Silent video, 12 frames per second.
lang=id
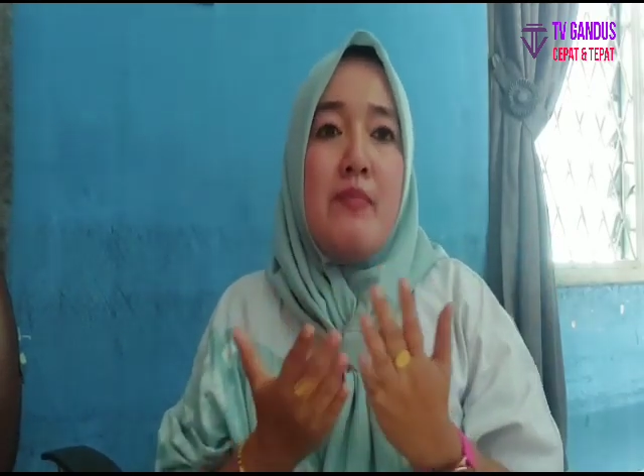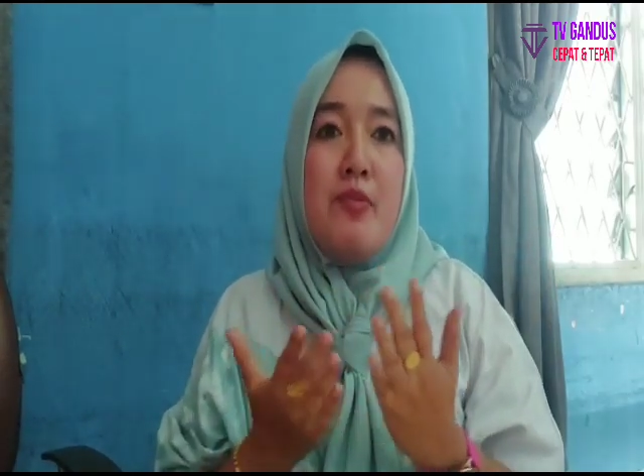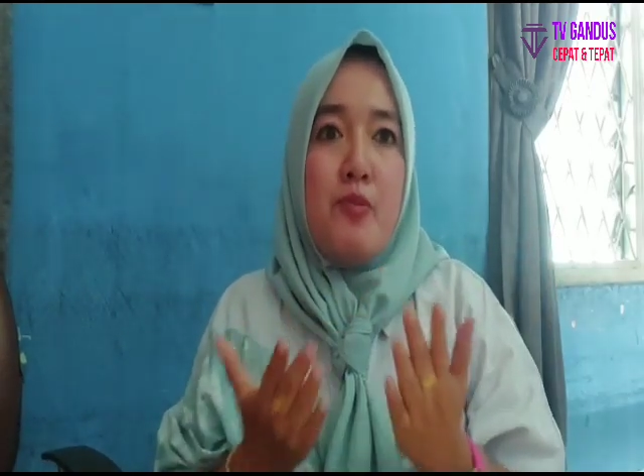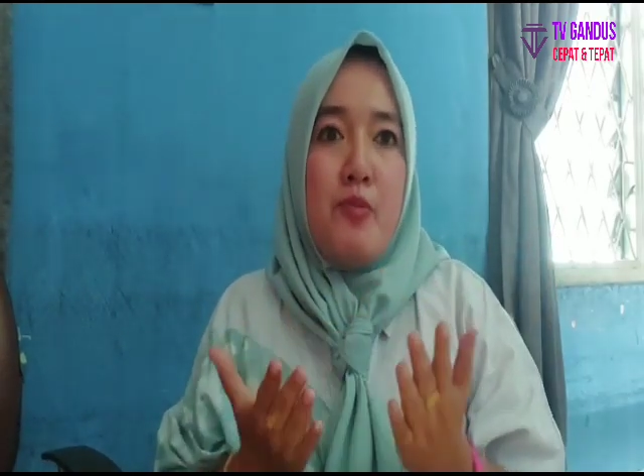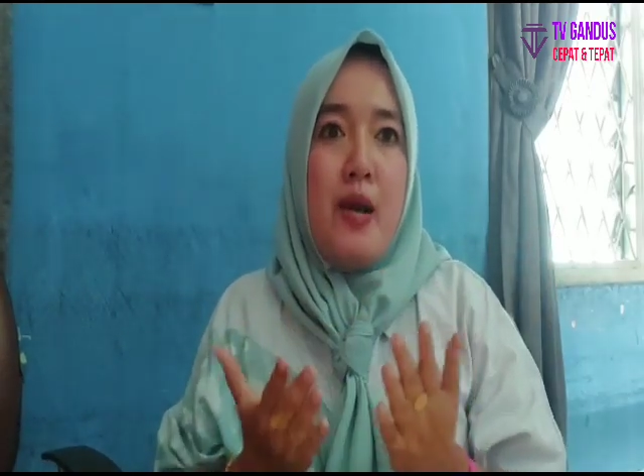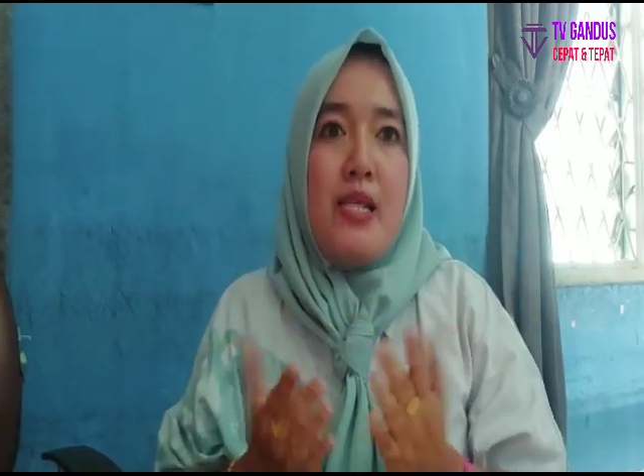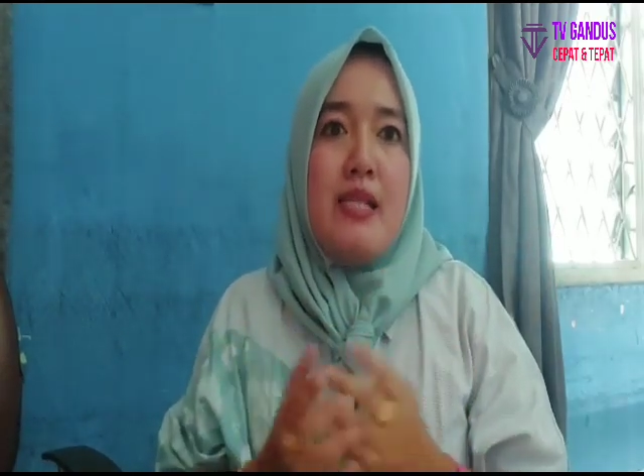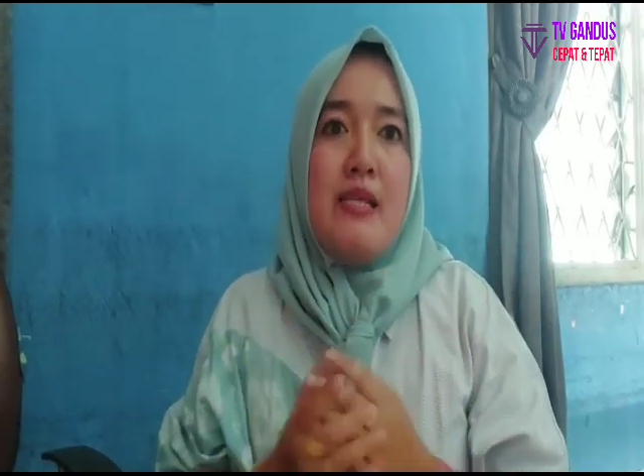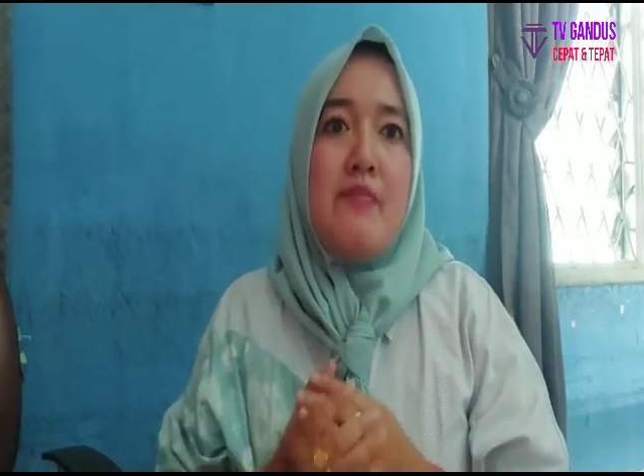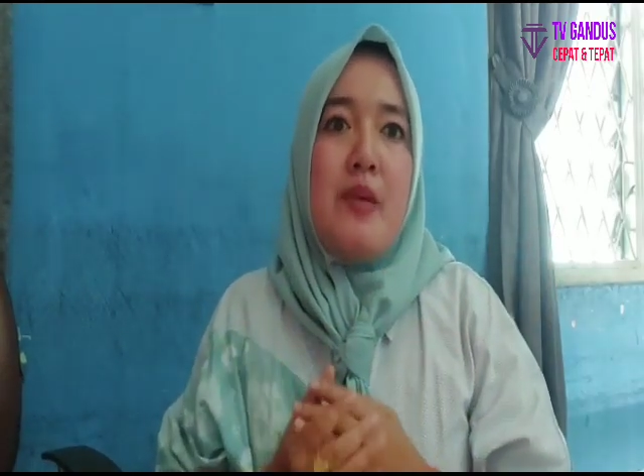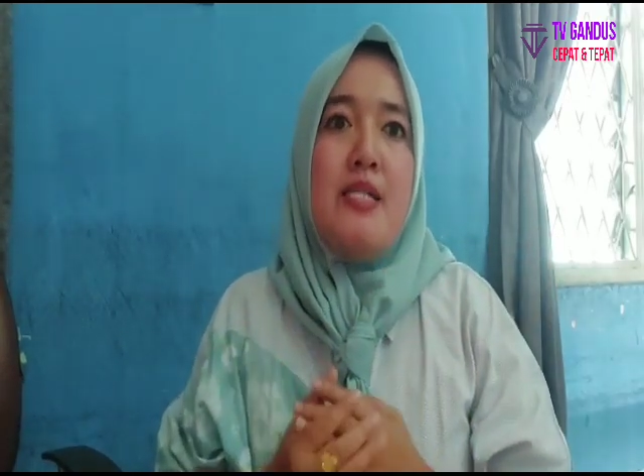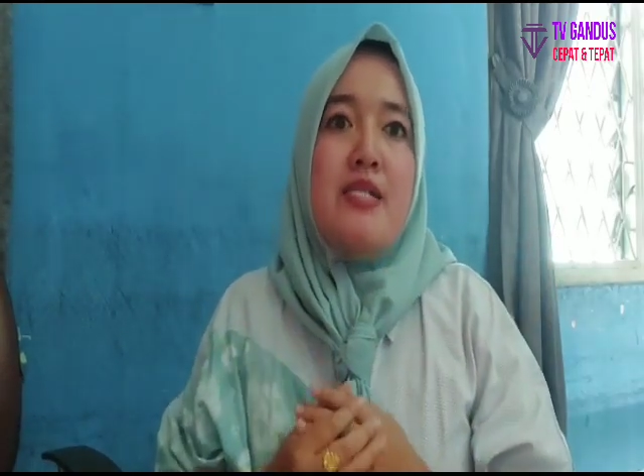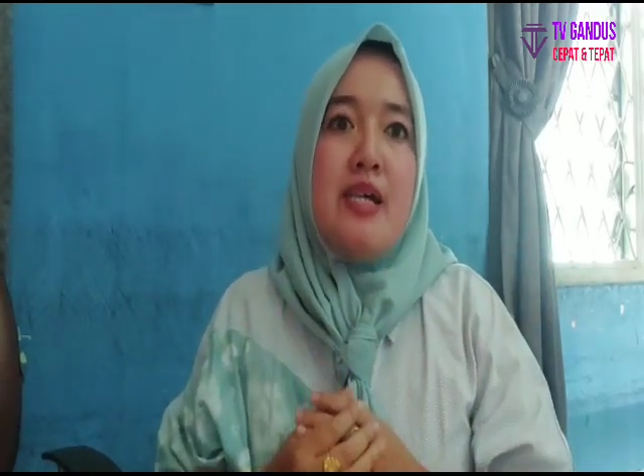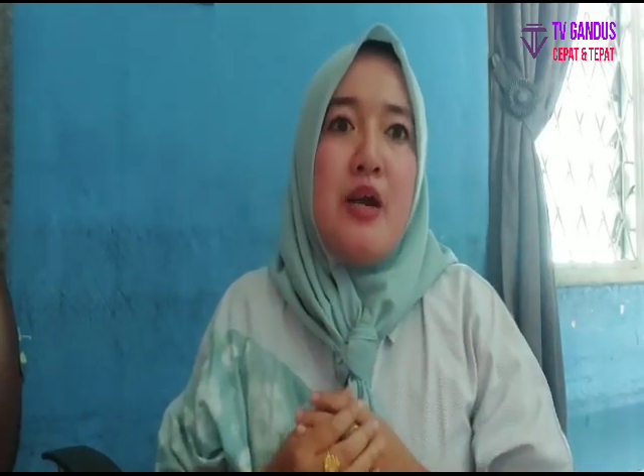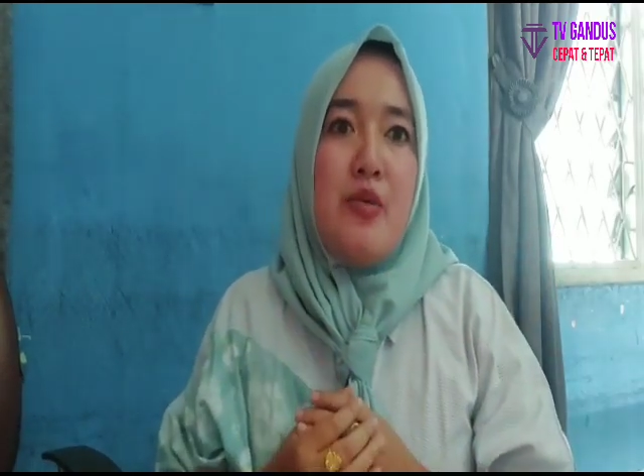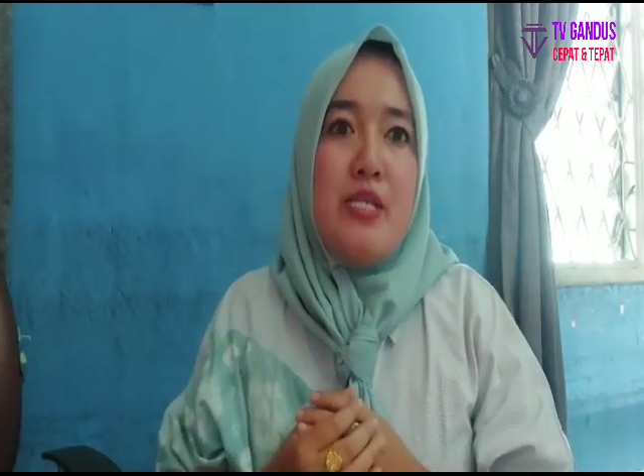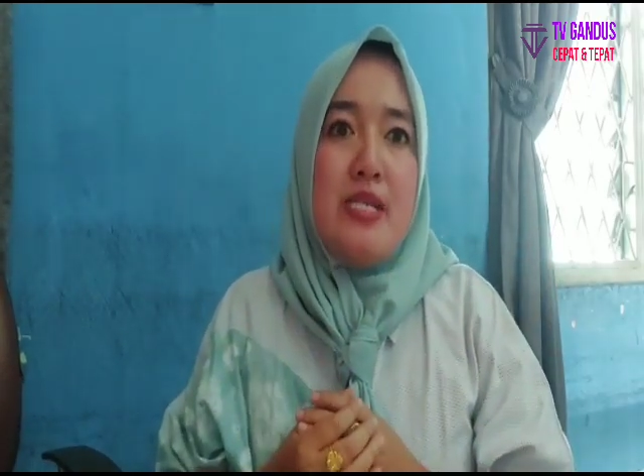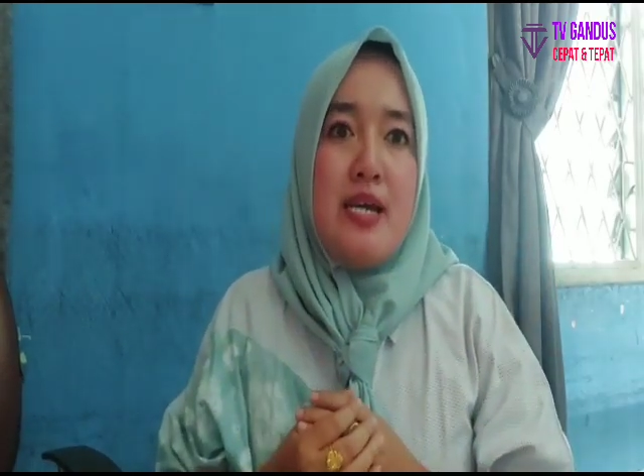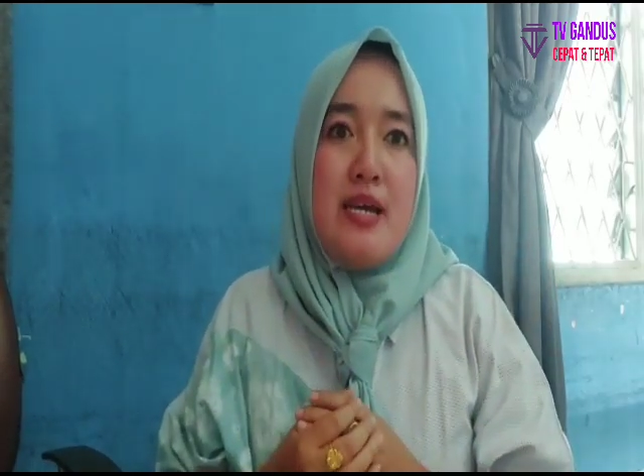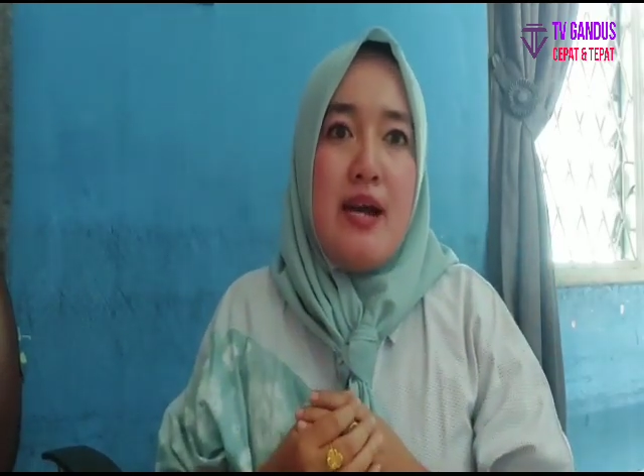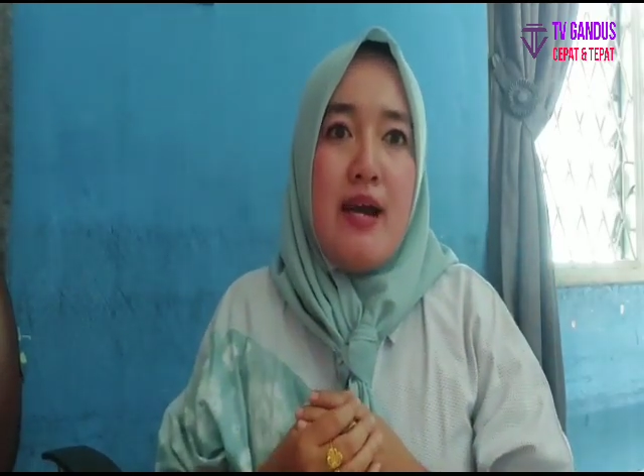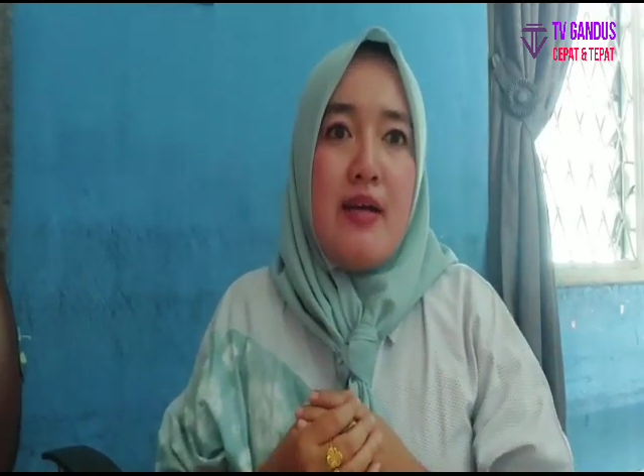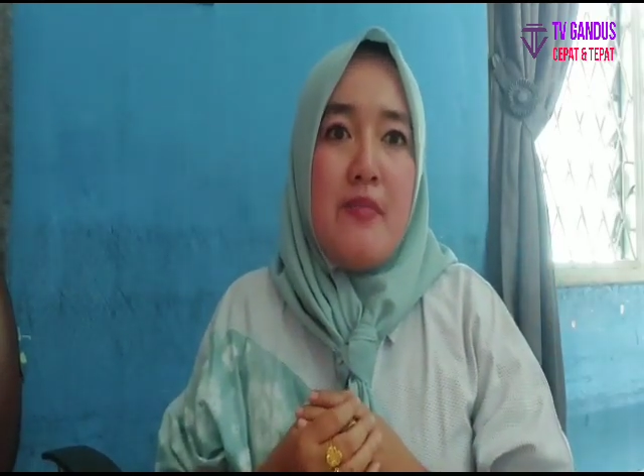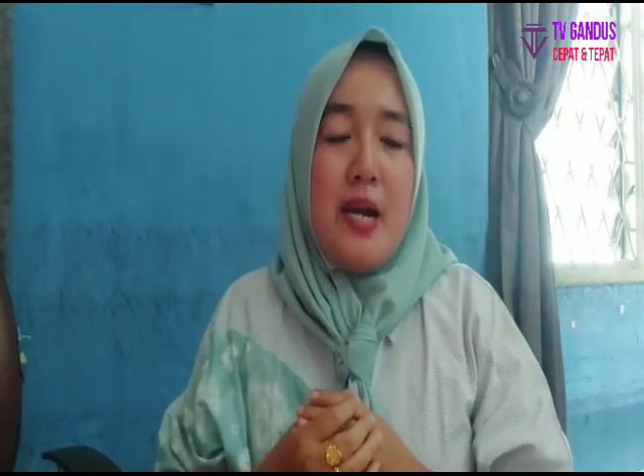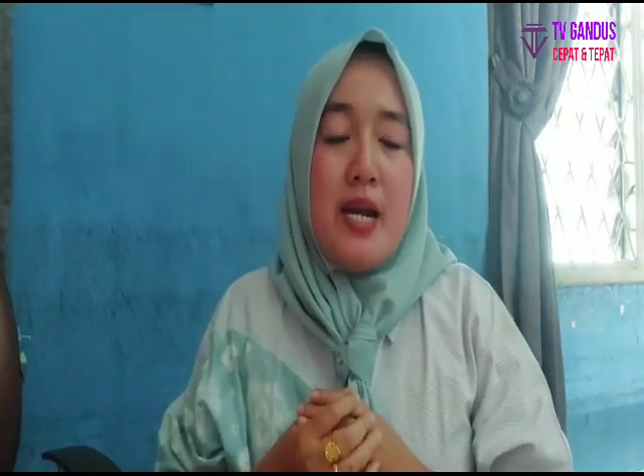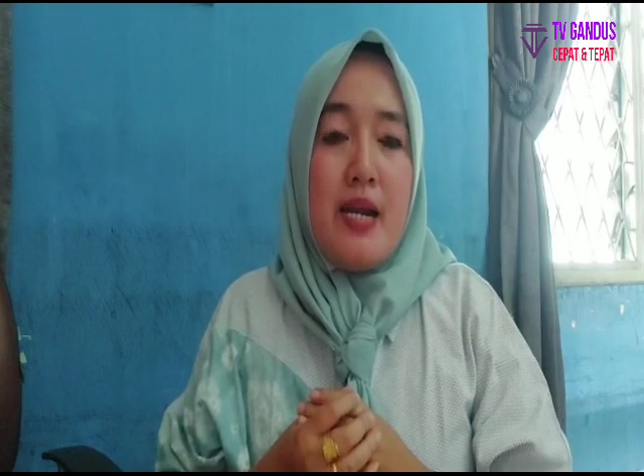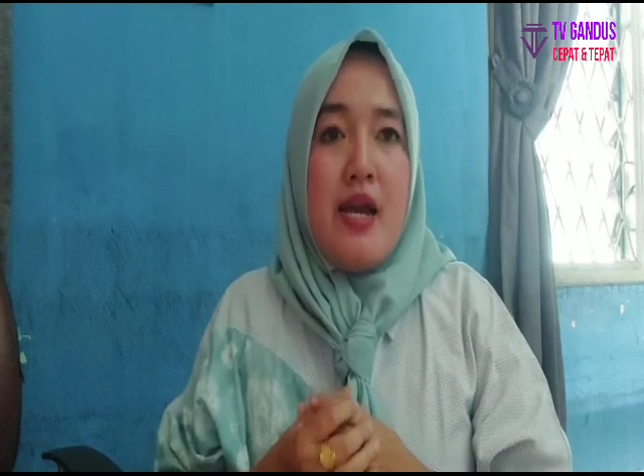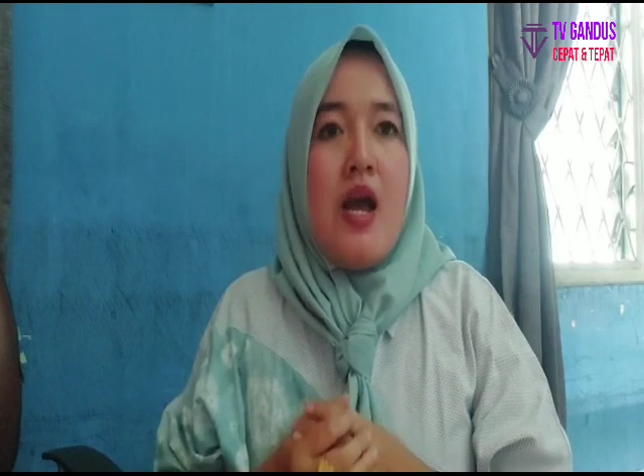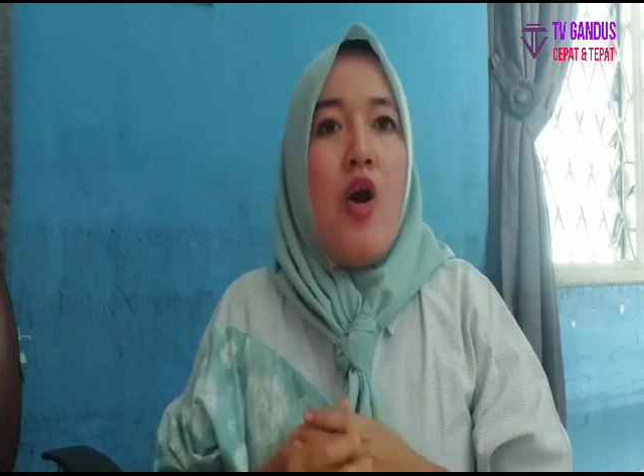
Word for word: Bupati Pancawijaya Akbar,